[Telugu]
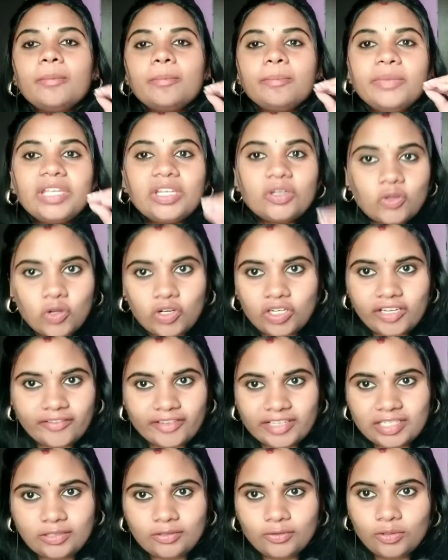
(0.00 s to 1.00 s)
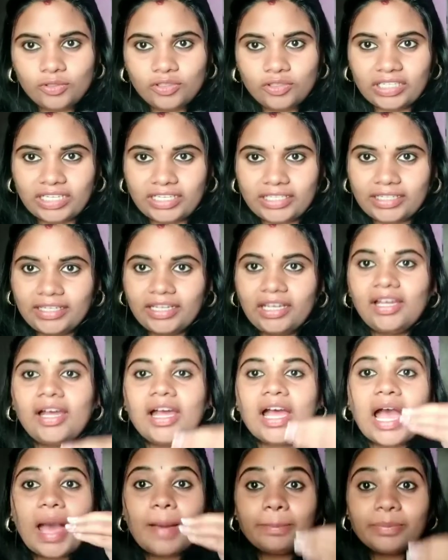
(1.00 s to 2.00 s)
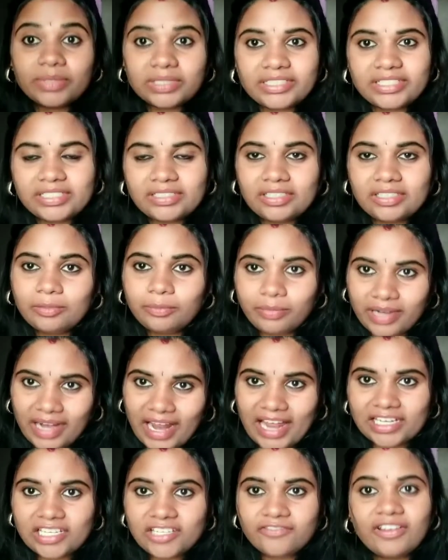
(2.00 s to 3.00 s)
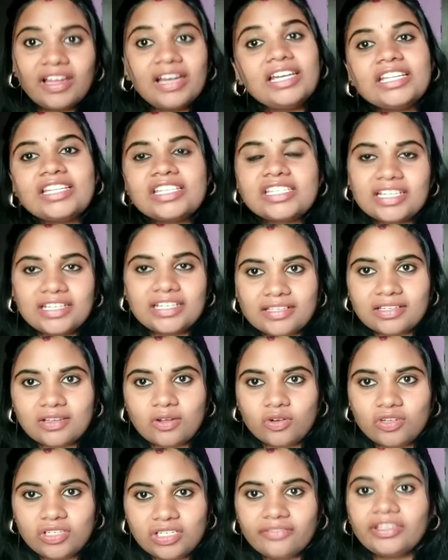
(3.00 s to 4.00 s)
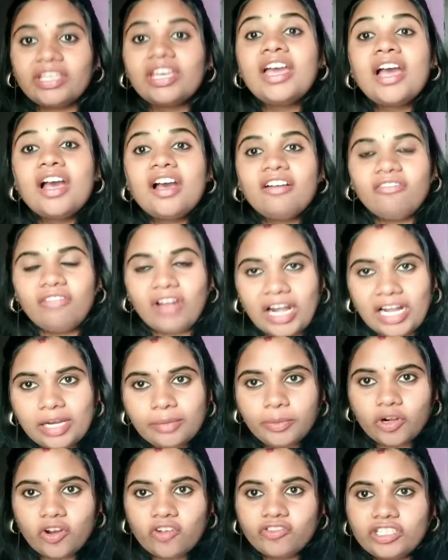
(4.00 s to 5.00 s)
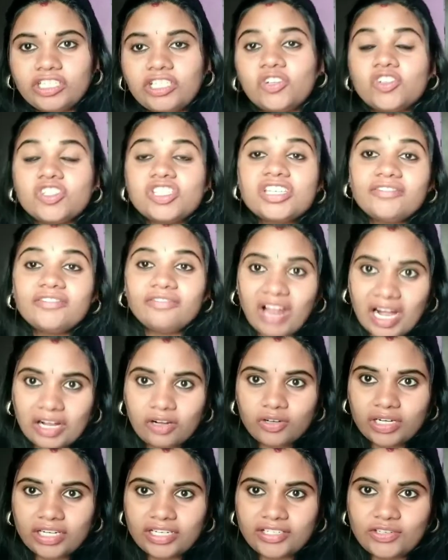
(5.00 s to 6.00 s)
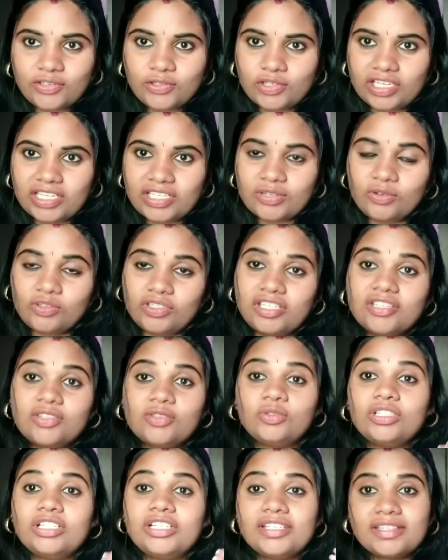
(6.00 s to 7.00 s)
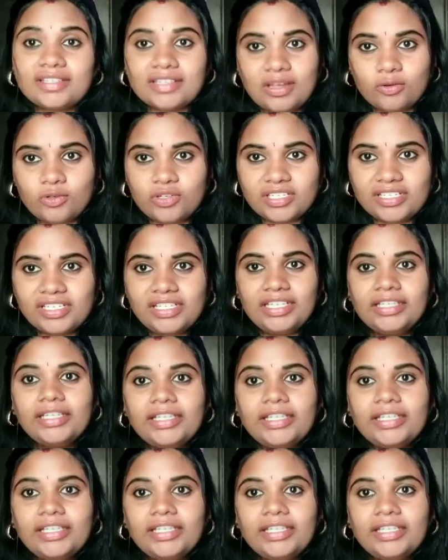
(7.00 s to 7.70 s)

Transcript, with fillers: మీరు కొనే వస్తువులు ఉంటాయి కదా ఆ పర్టికులర్ బ్రాండ్స్ వాళ్ళు ఇచ్చే డిస్కౌంట్స్ అవి వాళ్ళ ప్రాఫిట్లోంచి వాళ్ళు రెడ్యూస్ చేసుకొని ఇస్తున్న డిస్కౌంట్స్ని